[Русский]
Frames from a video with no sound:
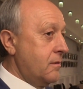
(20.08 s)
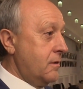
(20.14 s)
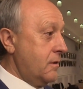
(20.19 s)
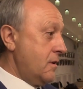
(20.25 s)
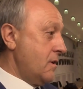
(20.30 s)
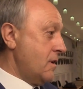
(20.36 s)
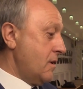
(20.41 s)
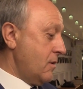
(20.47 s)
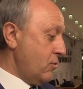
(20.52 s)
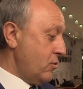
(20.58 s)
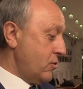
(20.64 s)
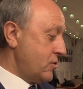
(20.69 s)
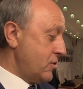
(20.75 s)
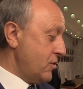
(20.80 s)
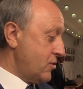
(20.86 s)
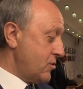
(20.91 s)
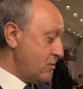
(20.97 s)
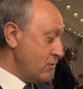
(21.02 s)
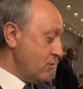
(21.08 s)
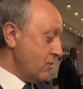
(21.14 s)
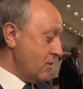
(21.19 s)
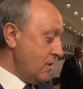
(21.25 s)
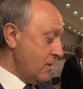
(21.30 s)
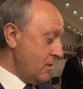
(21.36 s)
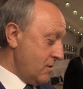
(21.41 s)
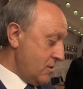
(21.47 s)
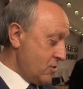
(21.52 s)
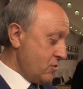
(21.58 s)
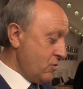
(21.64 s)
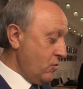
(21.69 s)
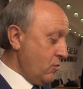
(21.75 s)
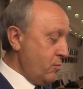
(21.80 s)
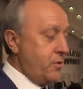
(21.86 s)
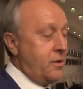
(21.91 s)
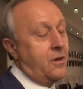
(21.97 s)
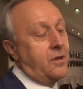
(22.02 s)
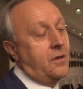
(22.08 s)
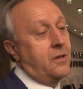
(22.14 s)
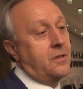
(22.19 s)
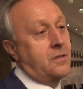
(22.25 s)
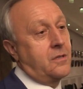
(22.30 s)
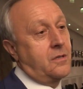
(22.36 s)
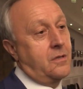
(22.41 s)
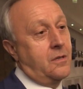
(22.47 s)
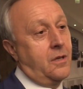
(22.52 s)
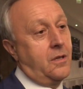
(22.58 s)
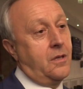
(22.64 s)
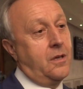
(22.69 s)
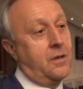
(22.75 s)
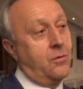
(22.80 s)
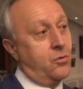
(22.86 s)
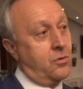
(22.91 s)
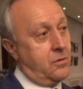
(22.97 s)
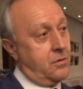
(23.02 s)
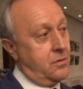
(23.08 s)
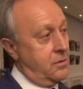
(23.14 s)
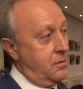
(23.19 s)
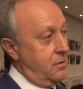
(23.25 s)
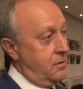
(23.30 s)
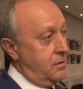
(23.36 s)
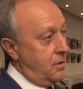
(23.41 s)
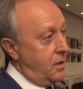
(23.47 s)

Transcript: Я очень чтю, что у меня есть такие вот э,